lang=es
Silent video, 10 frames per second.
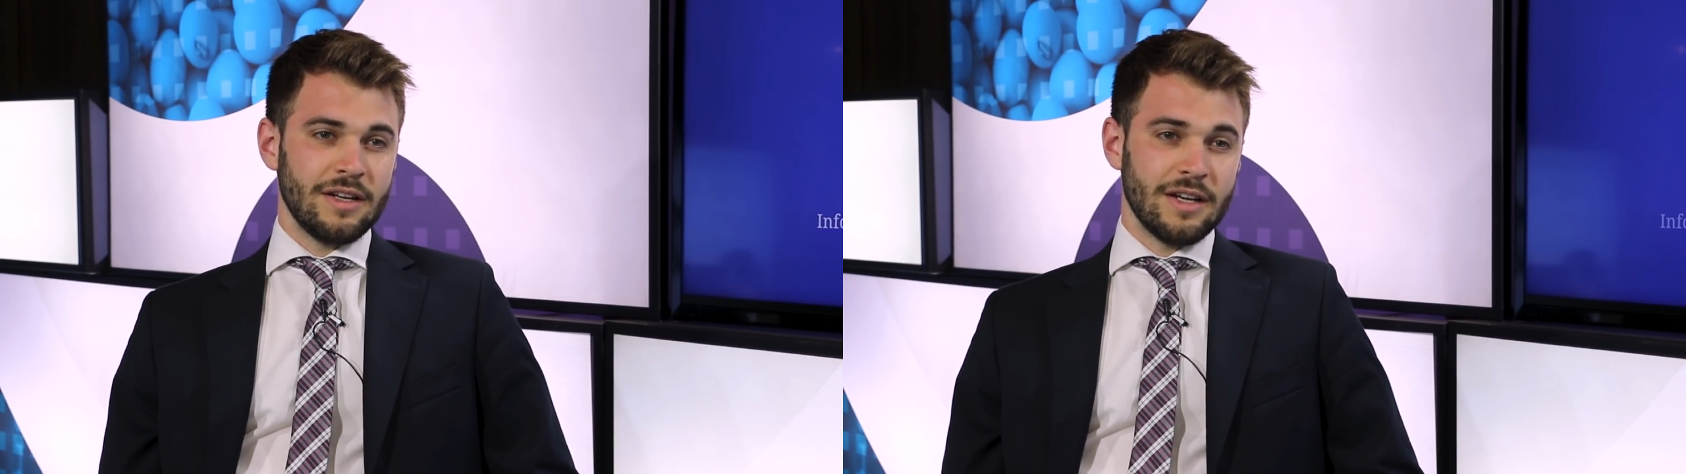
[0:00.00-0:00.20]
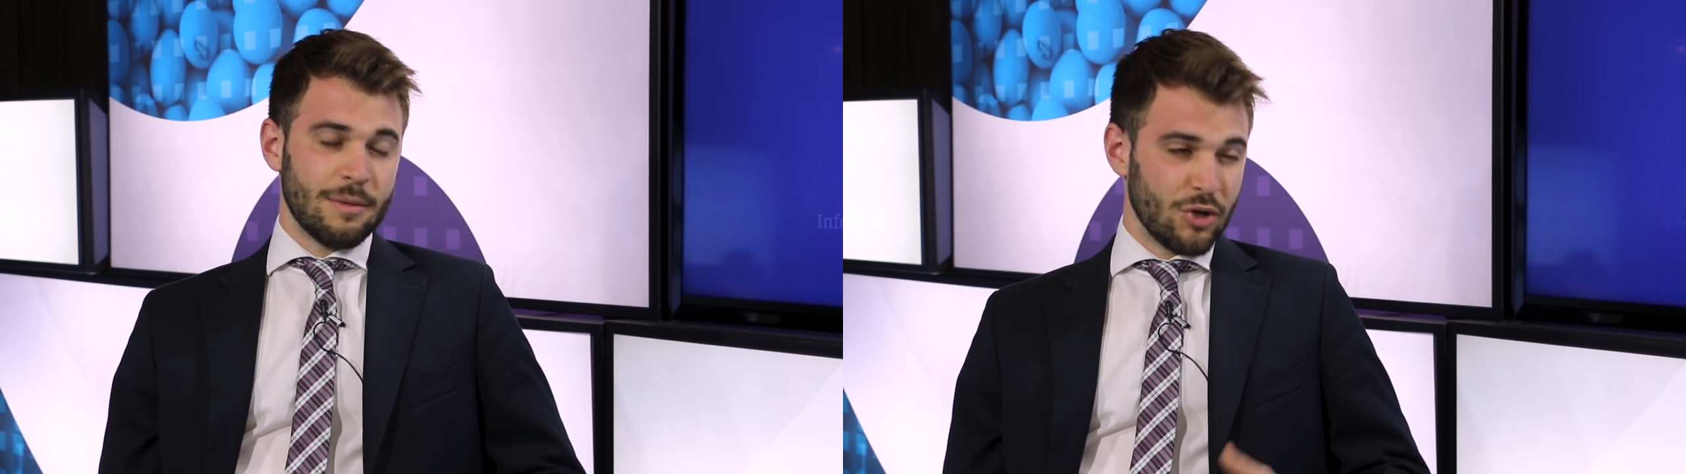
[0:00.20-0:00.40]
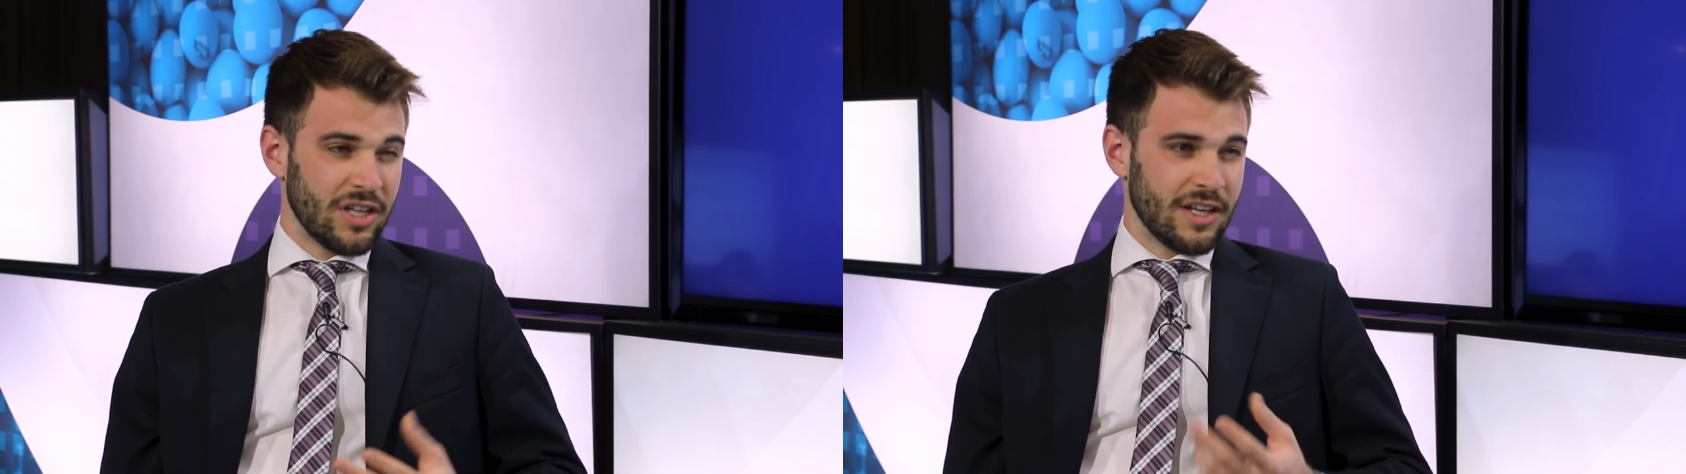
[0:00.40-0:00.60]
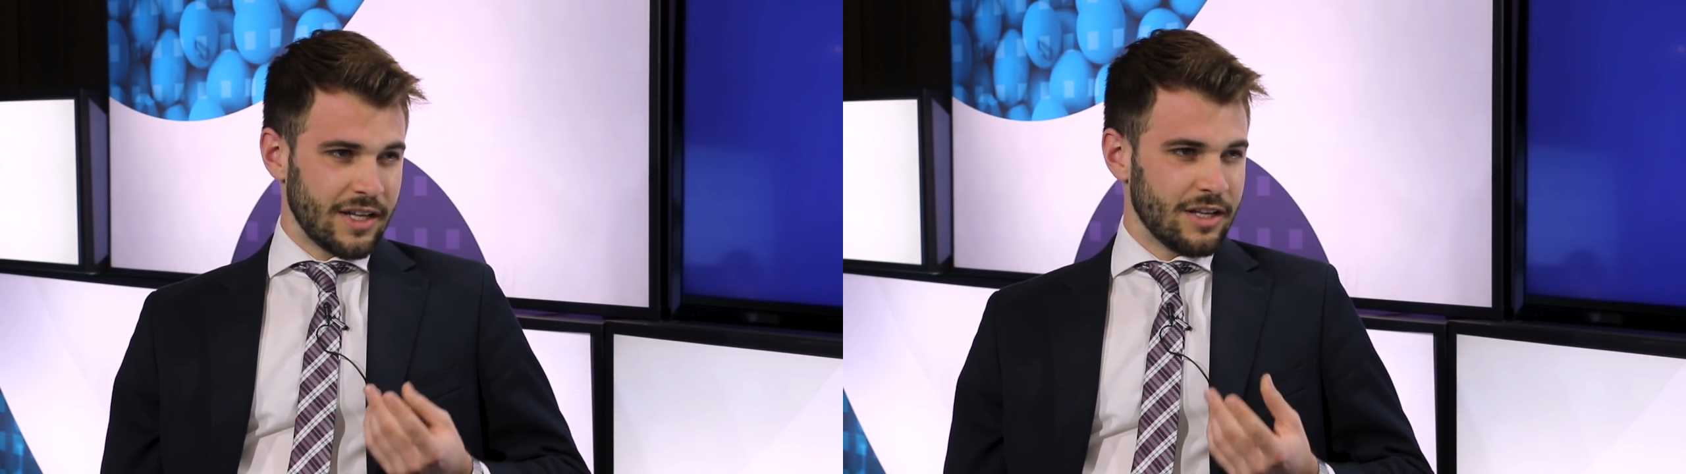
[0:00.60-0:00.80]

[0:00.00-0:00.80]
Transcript: en la moneda, en la